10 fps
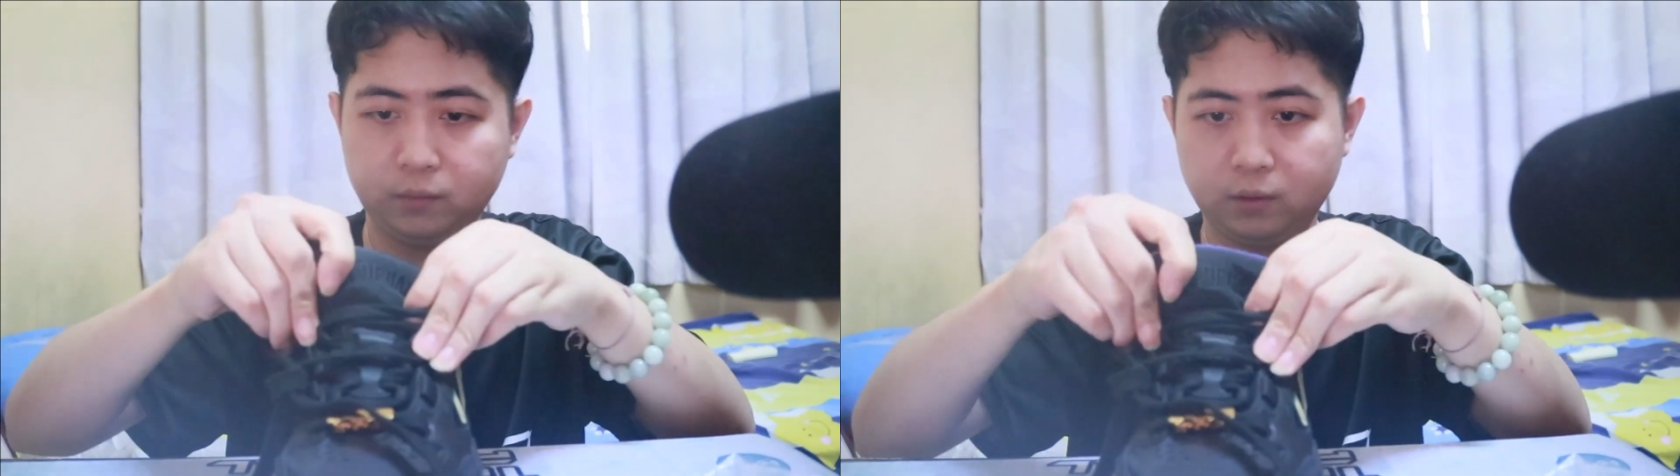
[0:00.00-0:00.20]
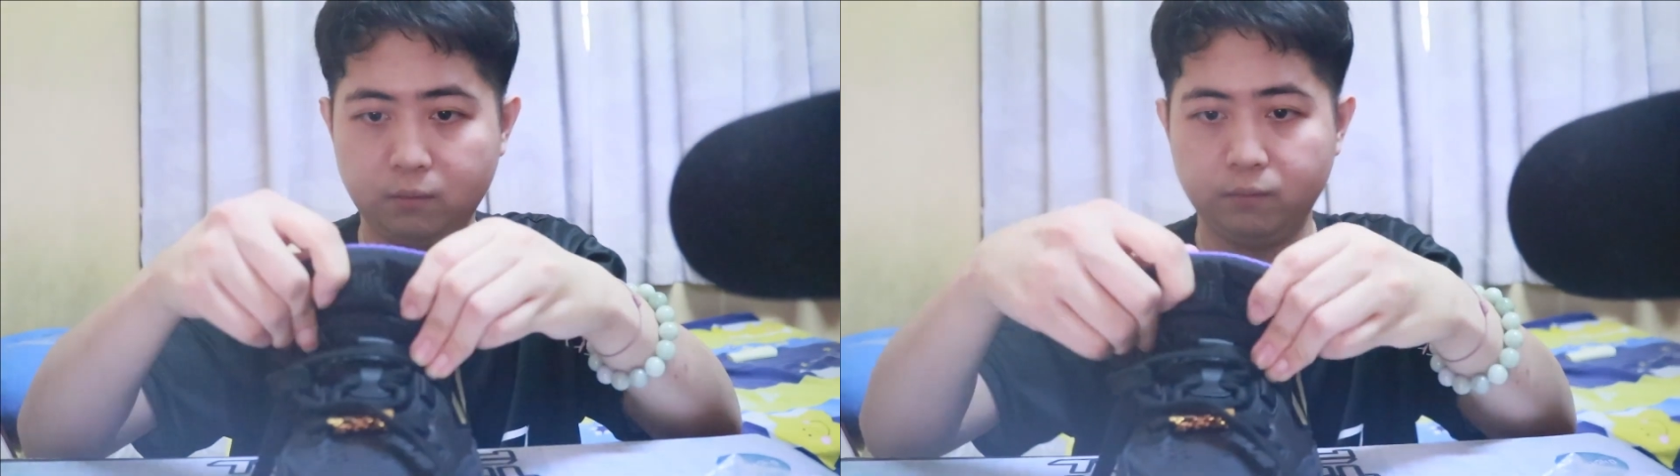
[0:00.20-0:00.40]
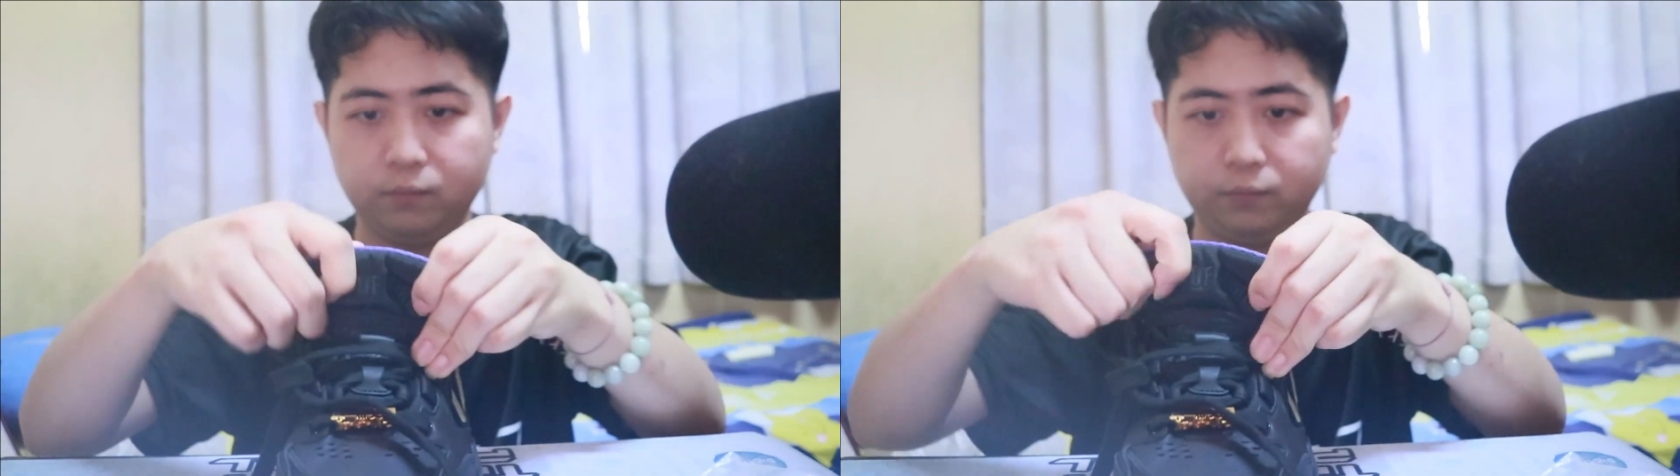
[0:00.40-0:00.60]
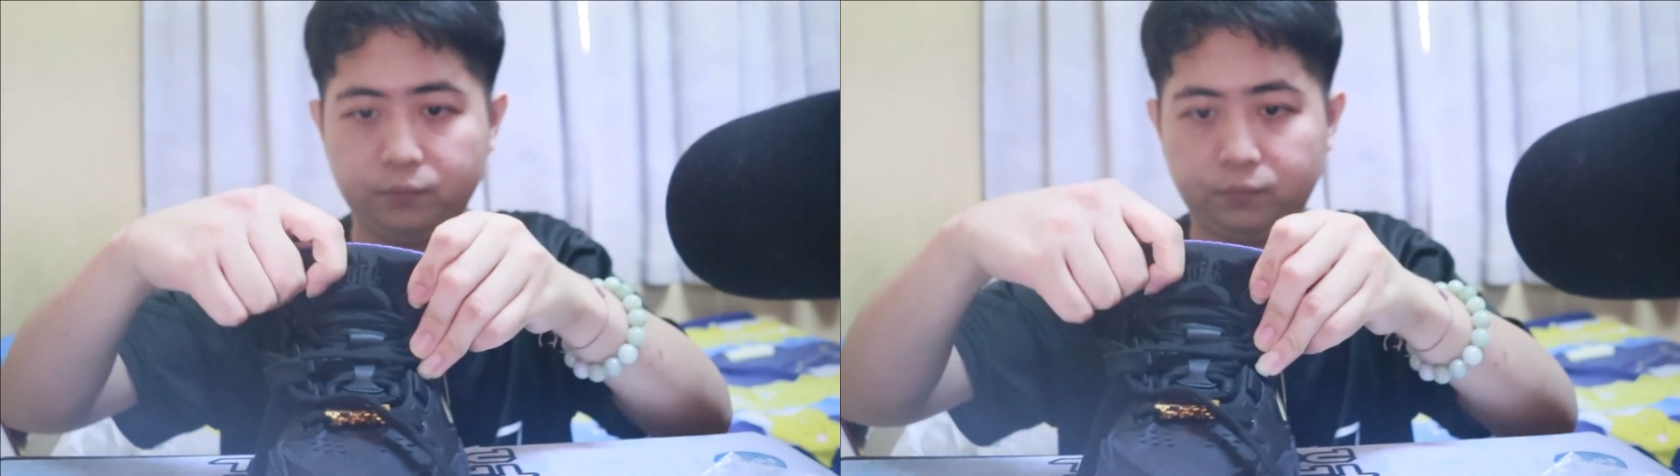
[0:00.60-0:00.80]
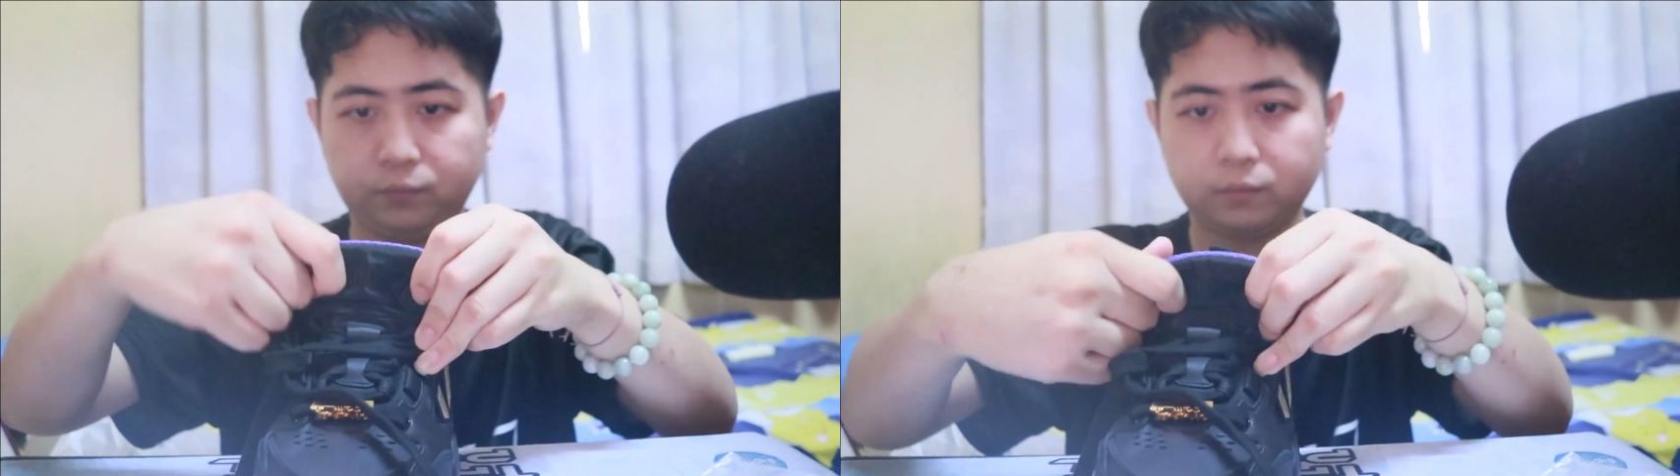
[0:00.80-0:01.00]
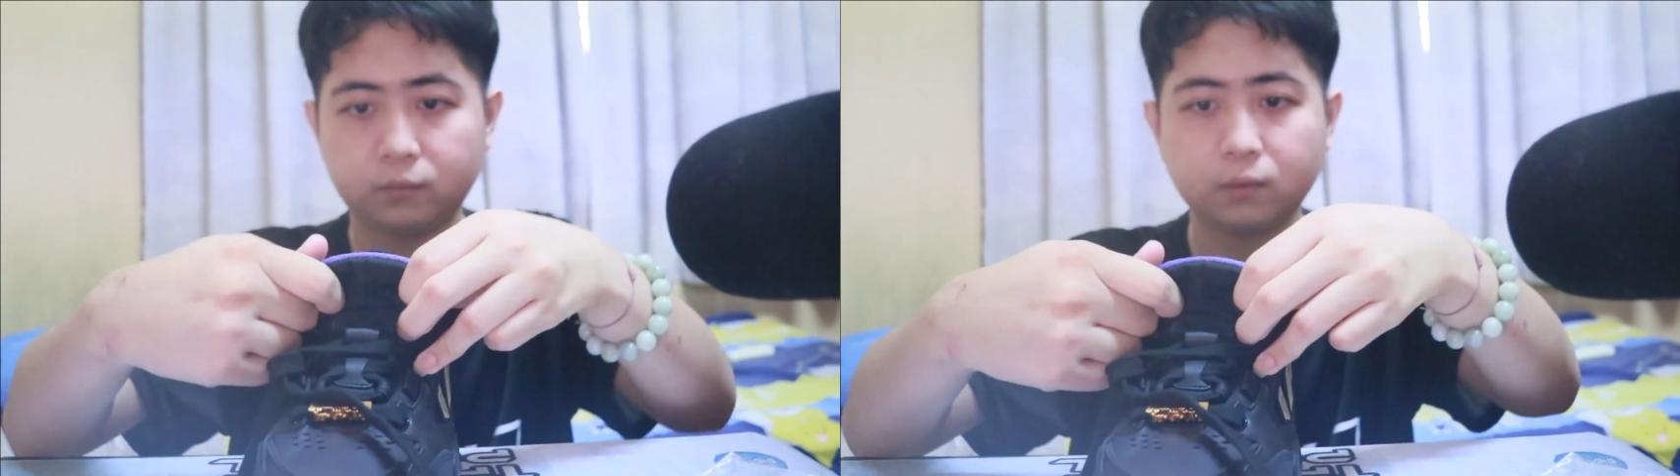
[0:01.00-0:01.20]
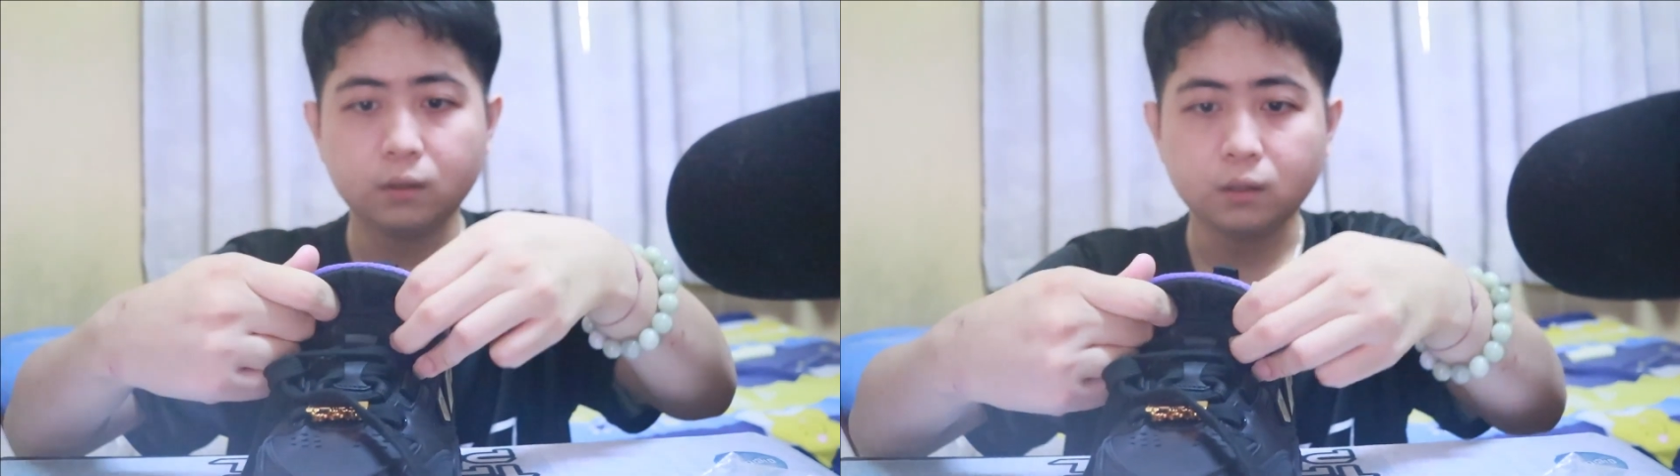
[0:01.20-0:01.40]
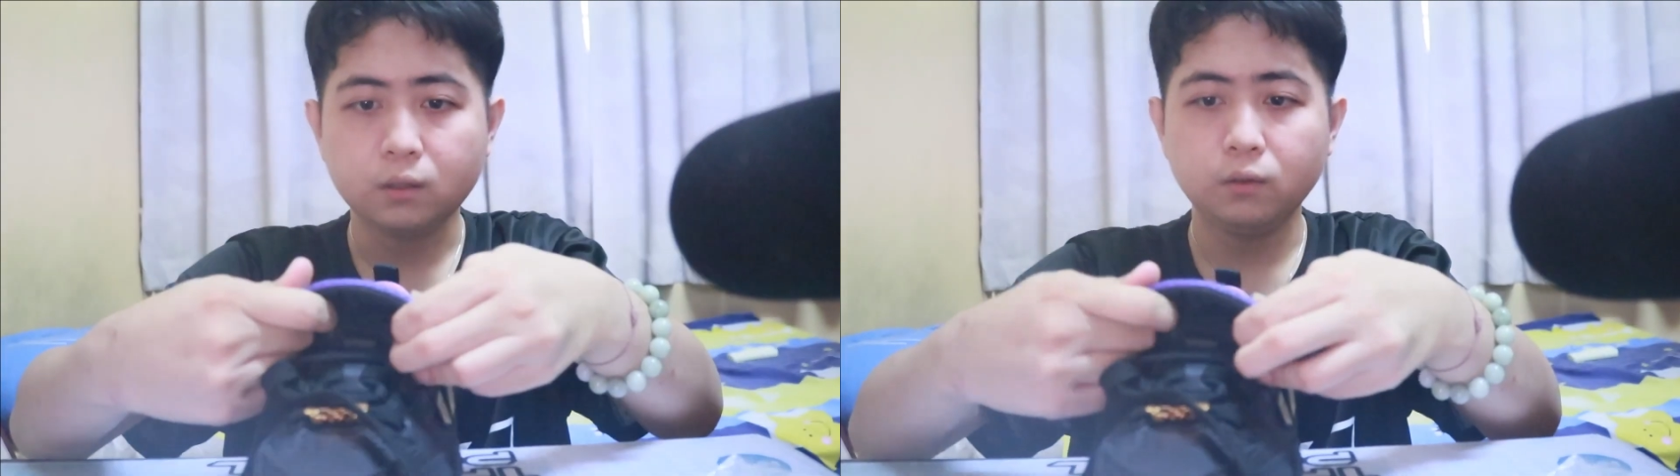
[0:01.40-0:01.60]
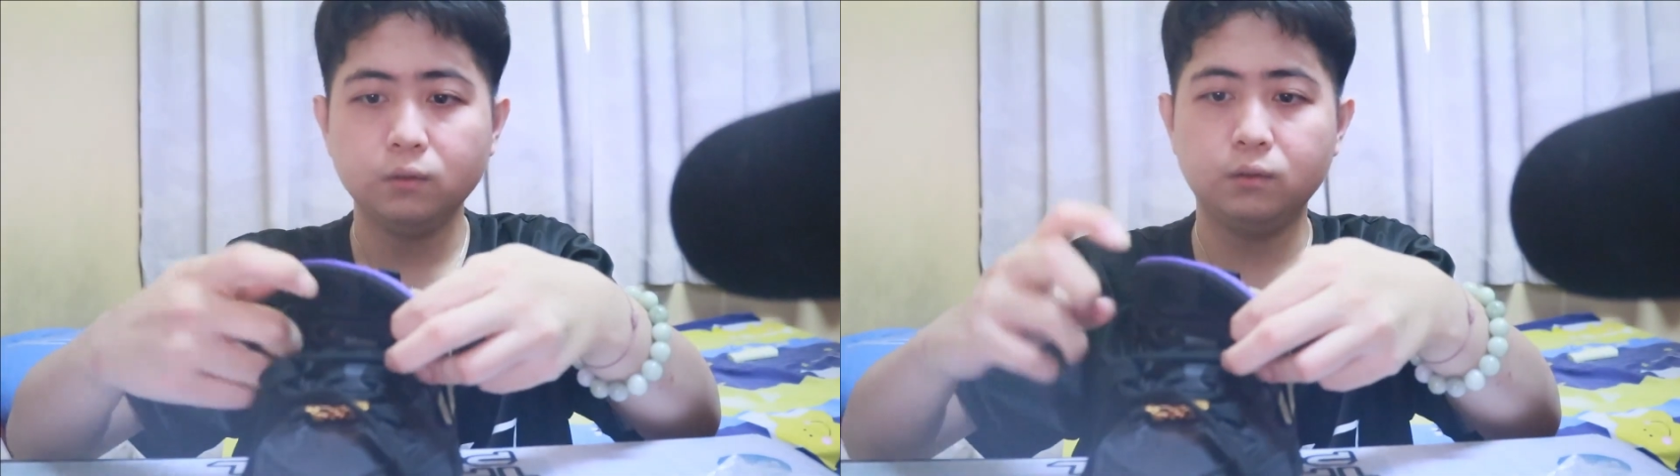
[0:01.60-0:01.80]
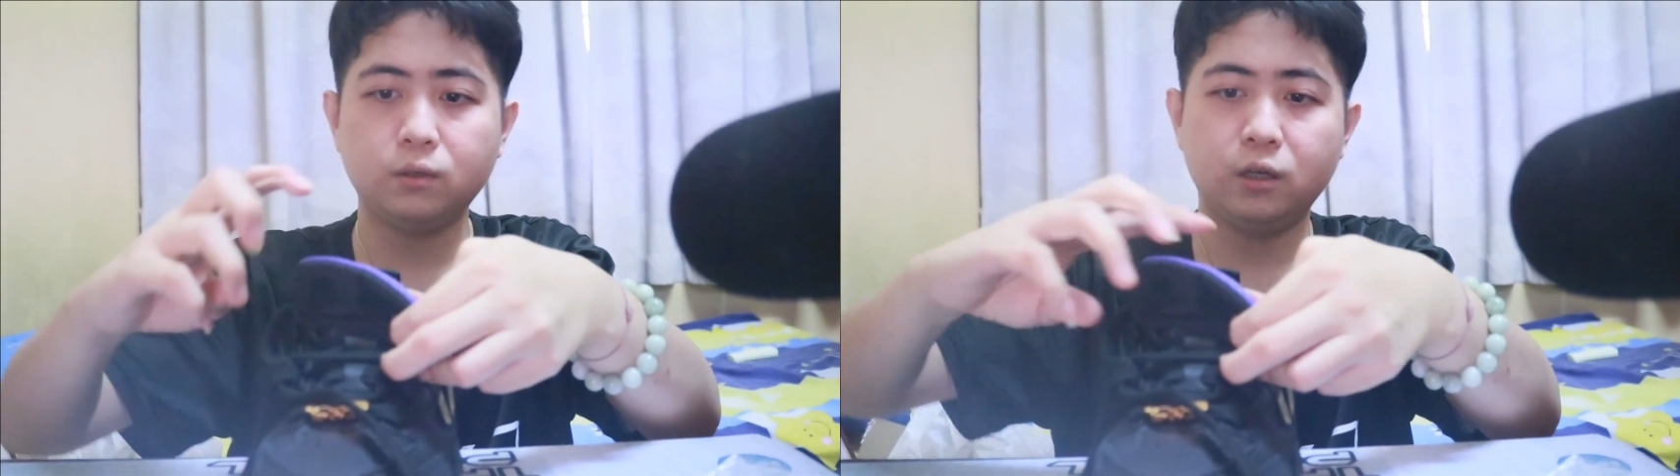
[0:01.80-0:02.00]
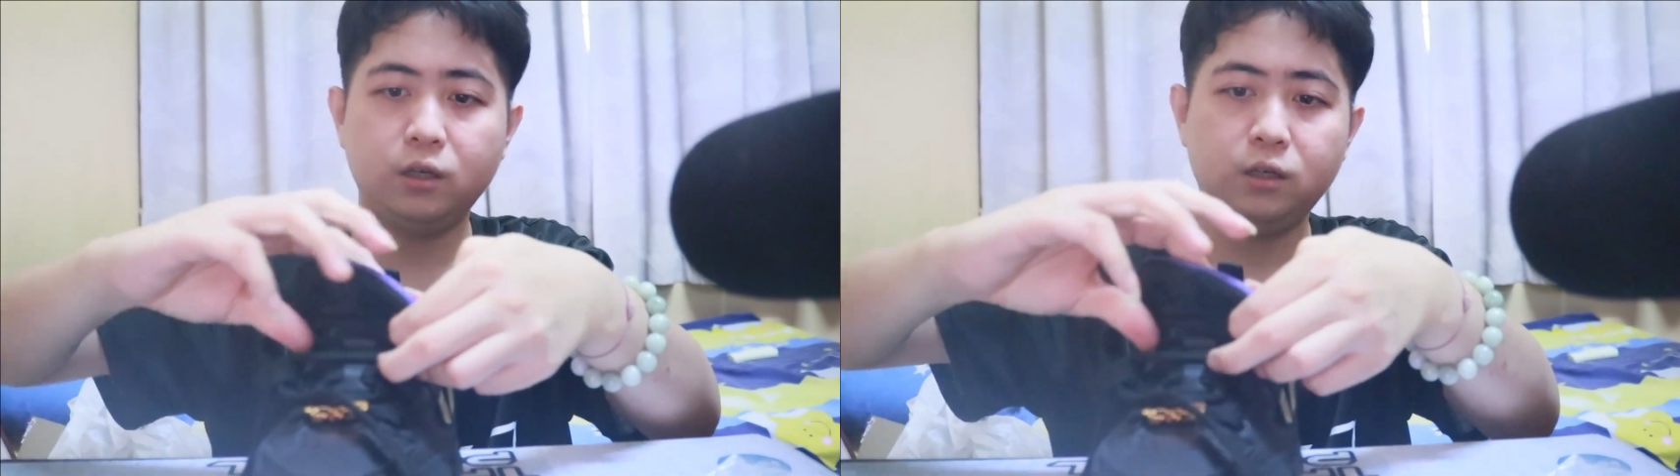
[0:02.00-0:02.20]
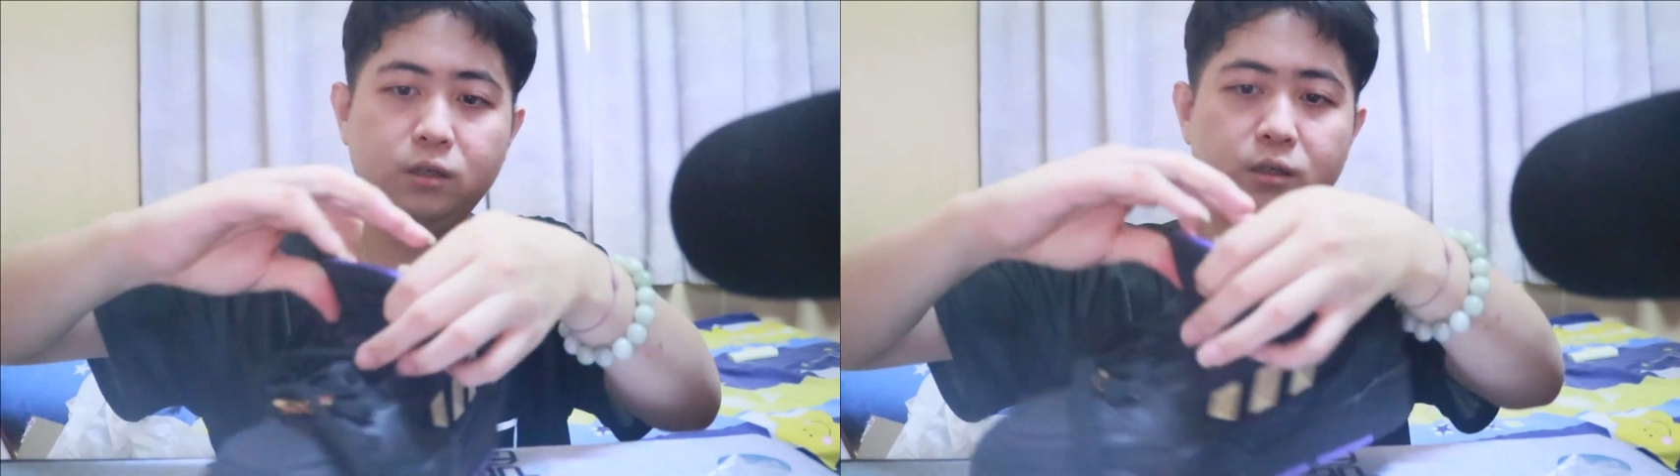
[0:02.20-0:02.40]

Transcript: 嗯，OK，